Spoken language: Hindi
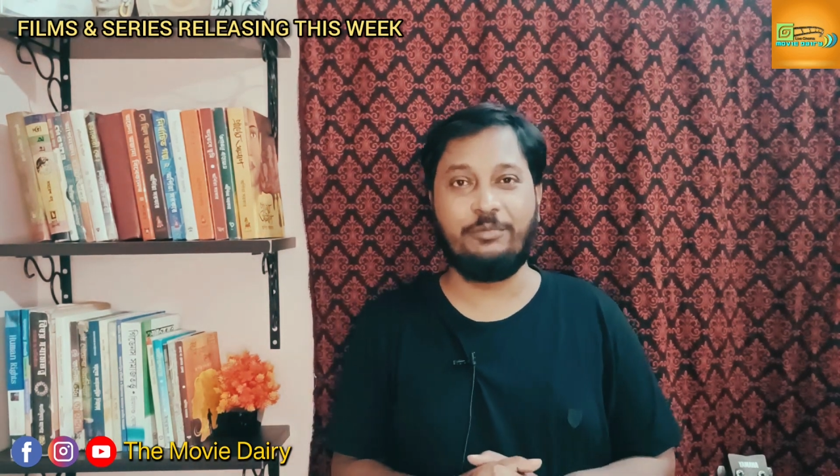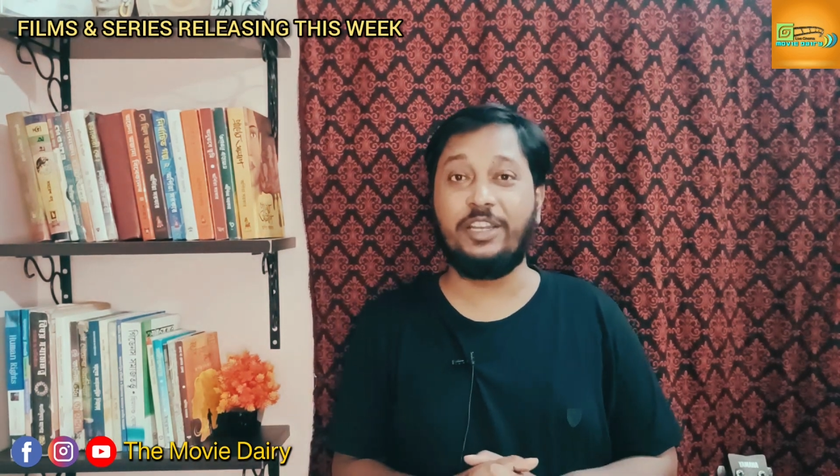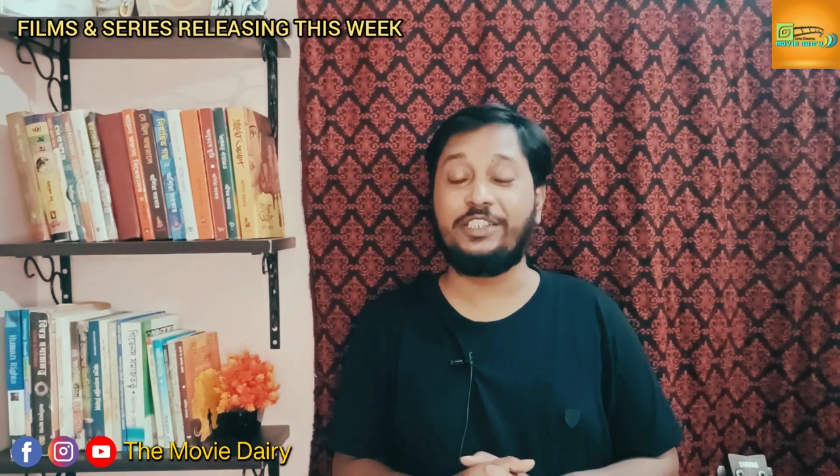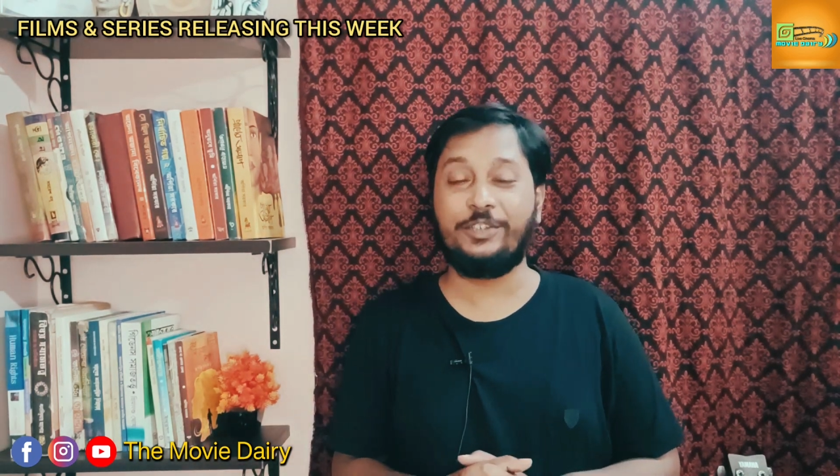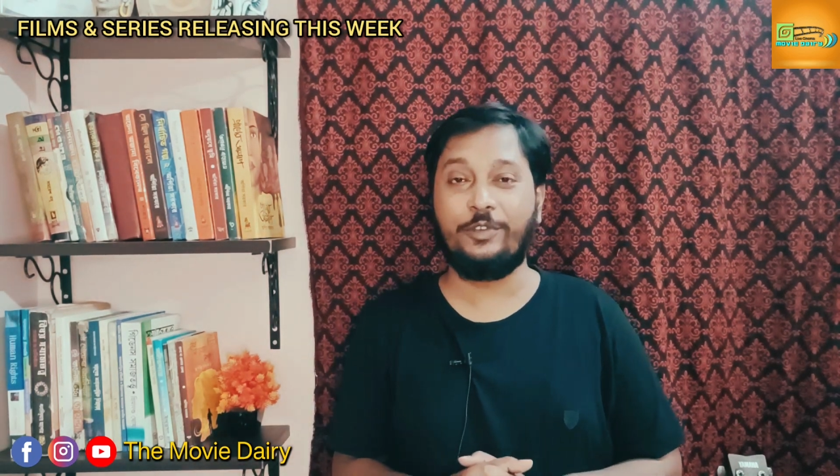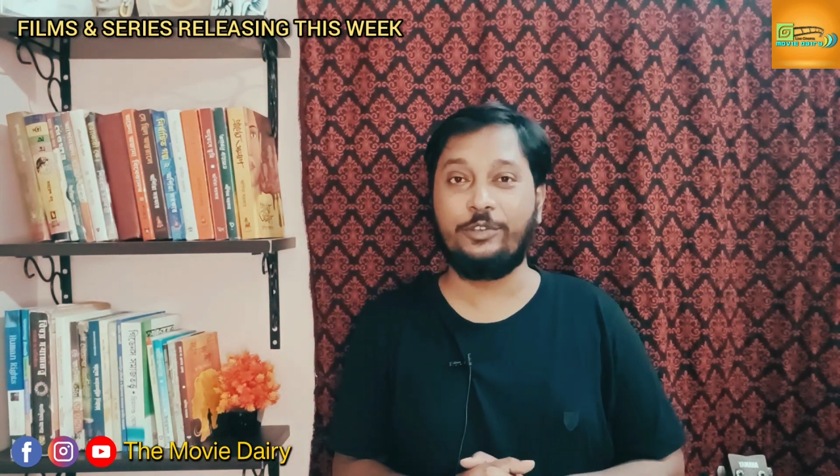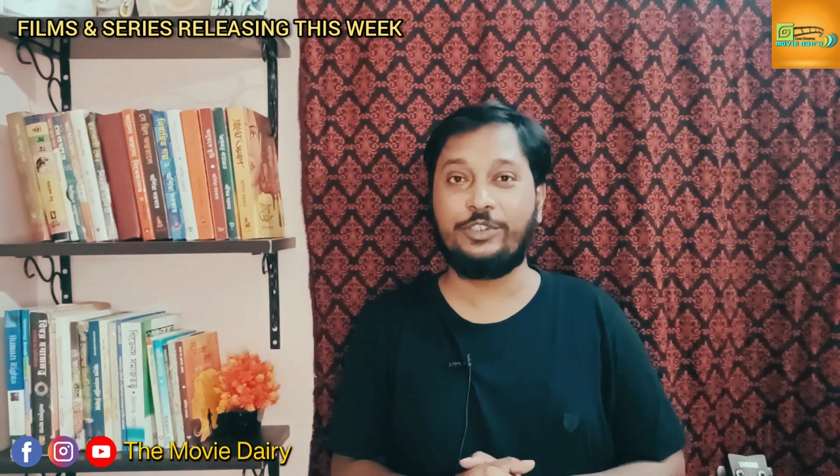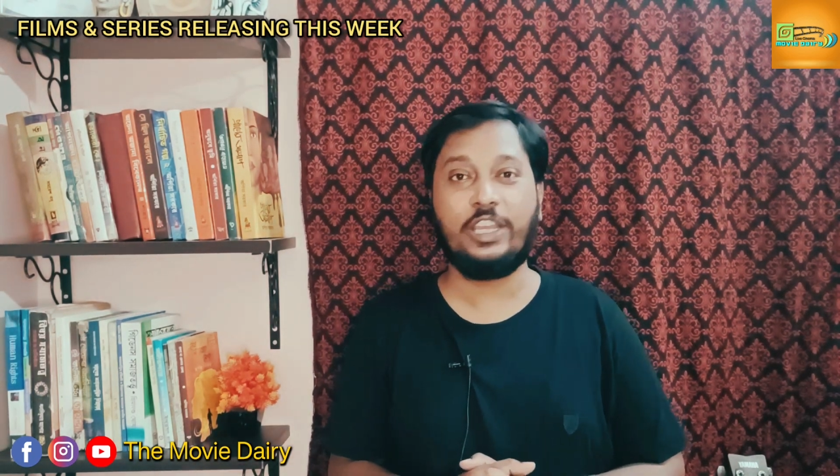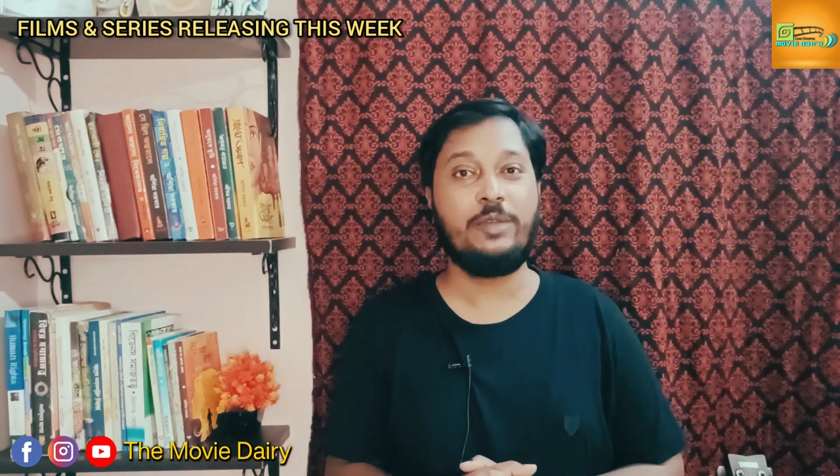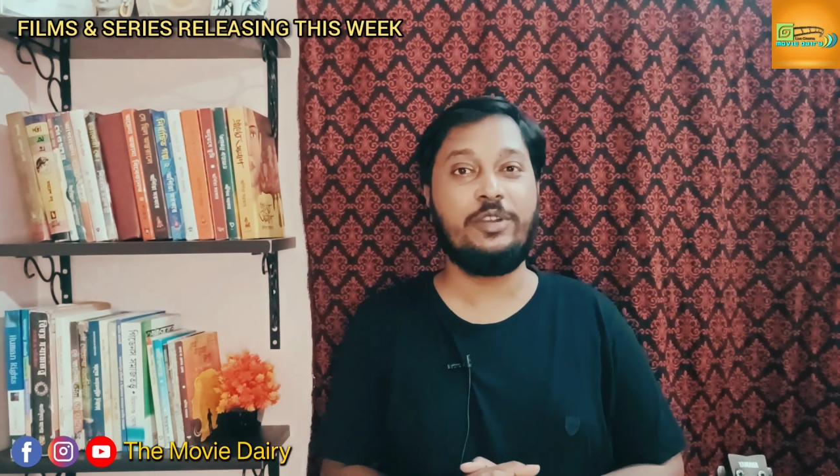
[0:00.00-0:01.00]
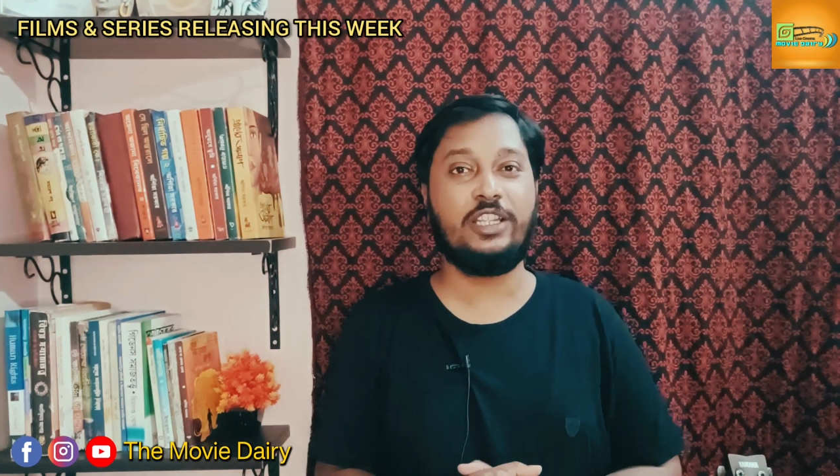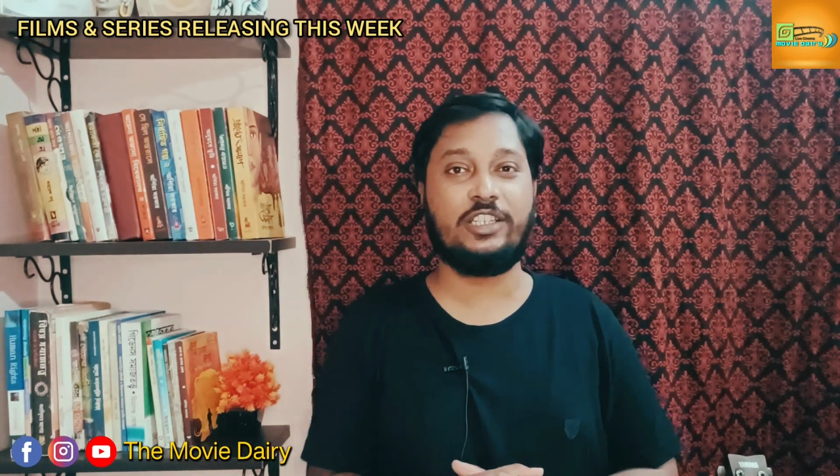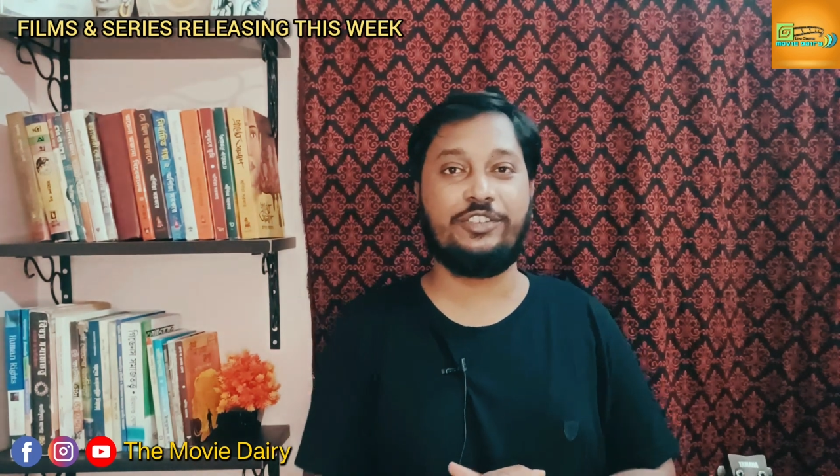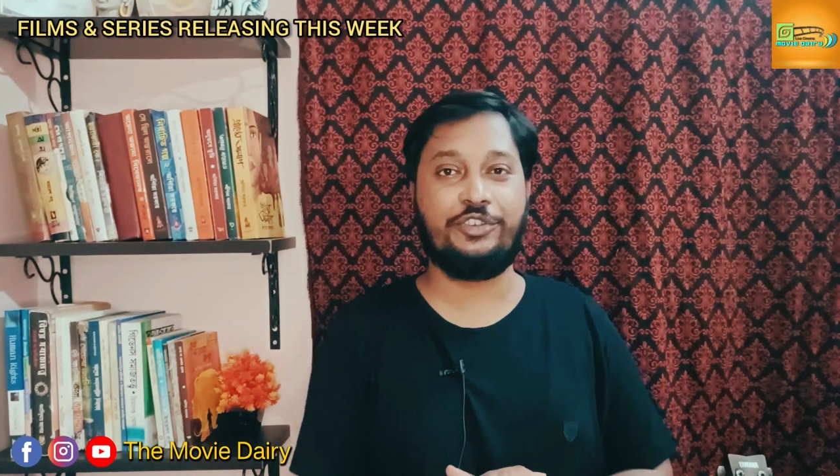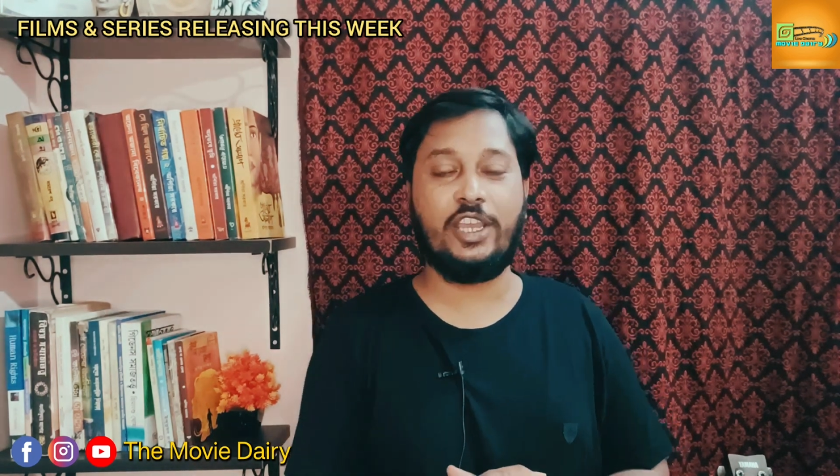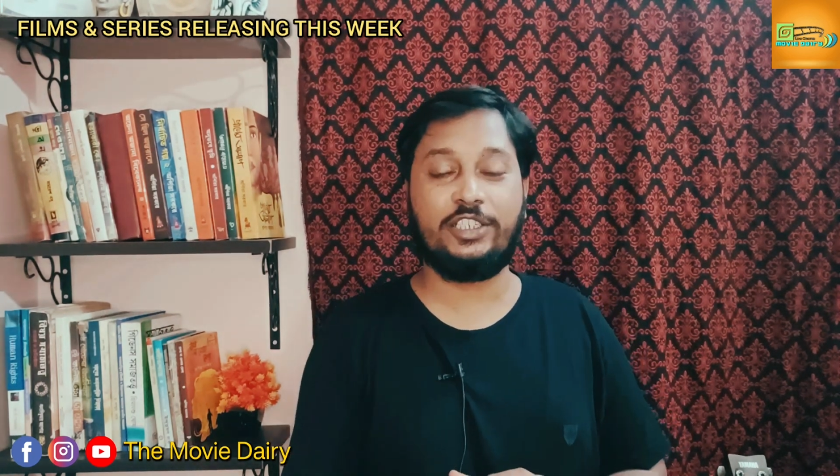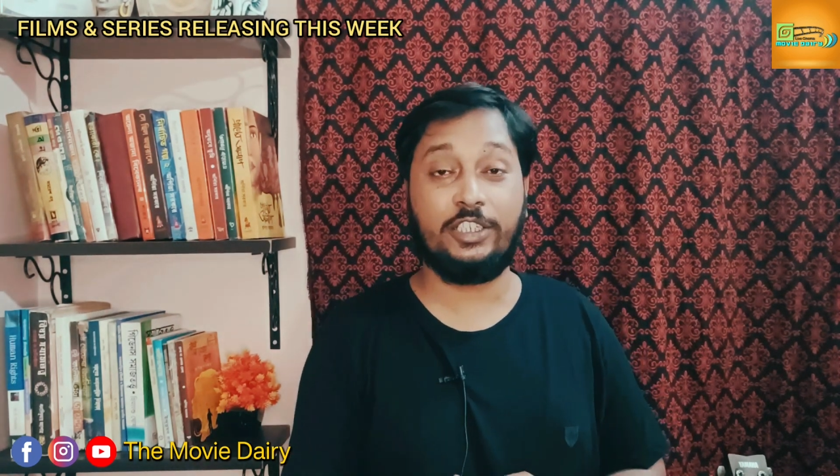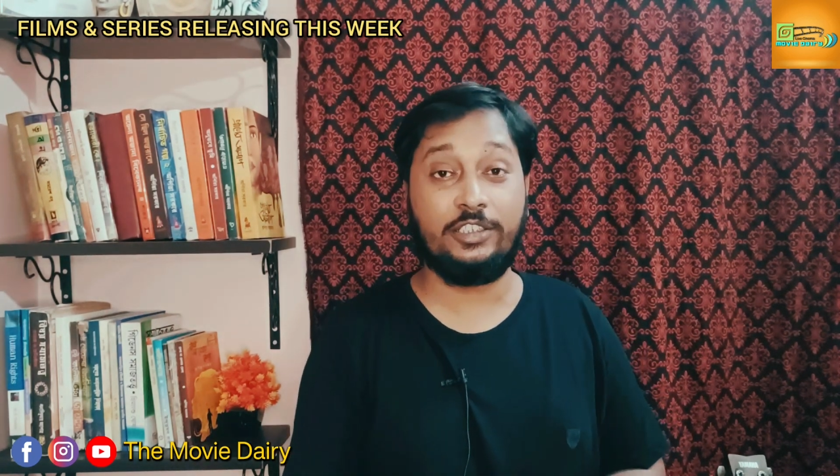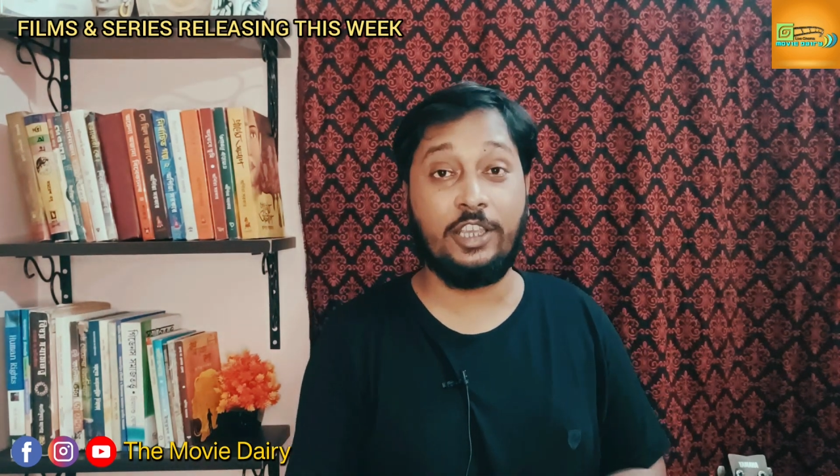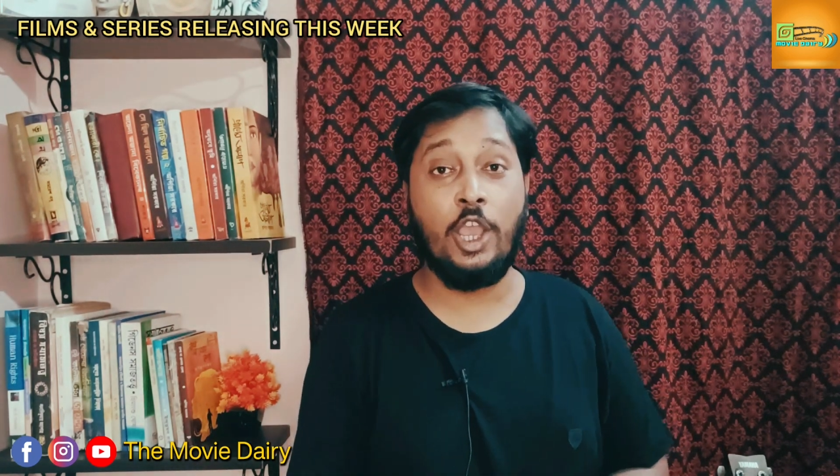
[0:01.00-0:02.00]
अपडेट्स रिव्यूज रिकमेंडेशन
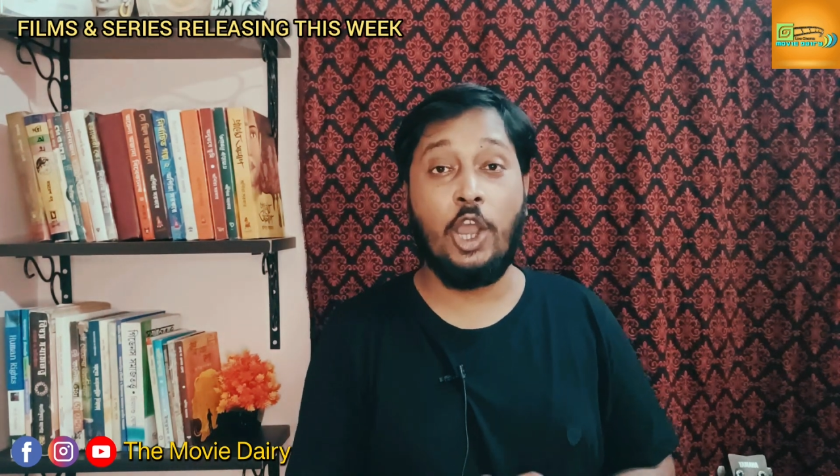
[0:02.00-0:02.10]
रिएक्शंस